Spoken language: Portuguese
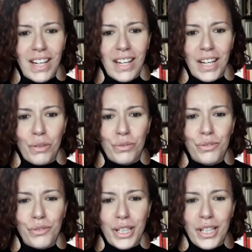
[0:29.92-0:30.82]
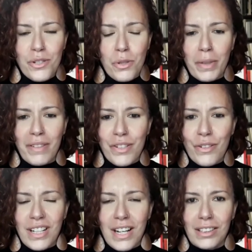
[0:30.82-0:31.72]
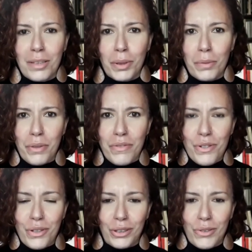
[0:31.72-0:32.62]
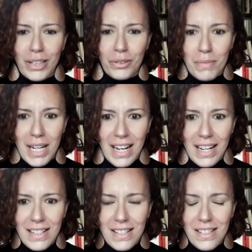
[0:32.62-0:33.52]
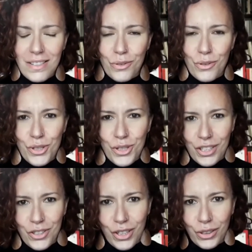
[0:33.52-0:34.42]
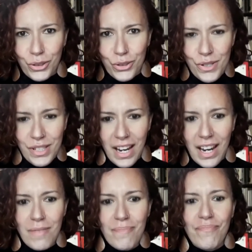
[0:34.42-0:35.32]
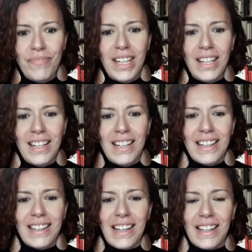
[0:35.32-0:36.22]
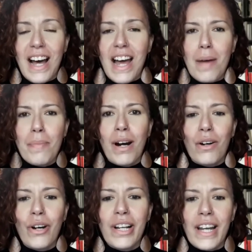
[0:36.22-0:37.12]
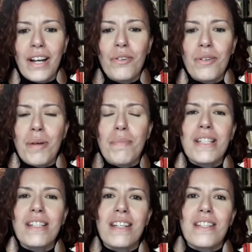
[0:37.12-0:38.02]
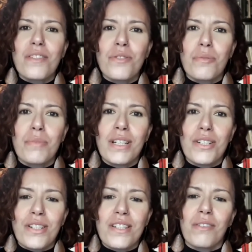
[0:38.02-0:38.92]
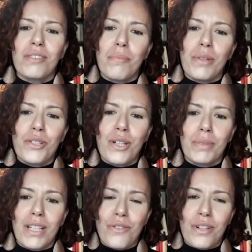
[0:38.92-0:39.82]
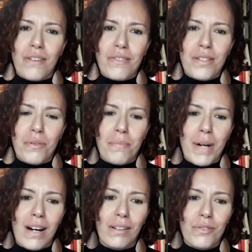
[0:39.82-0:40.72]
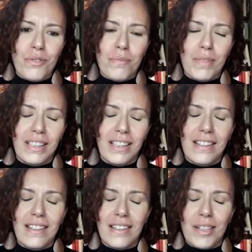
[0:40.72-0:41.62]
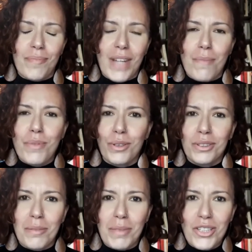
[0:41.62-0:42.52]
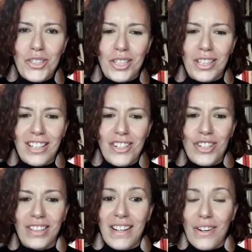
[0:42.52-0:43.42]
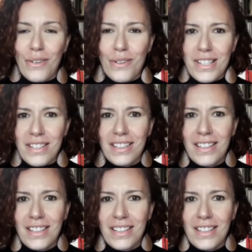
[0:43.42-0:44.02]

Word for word: eu fui supervisionada pelo professor Eduardo Marx, hoje diretor do SEM, que na época acolheu a minha pesquisa sobre a gestão da política habitacional em São Paulo de maneira absolutamente generosa,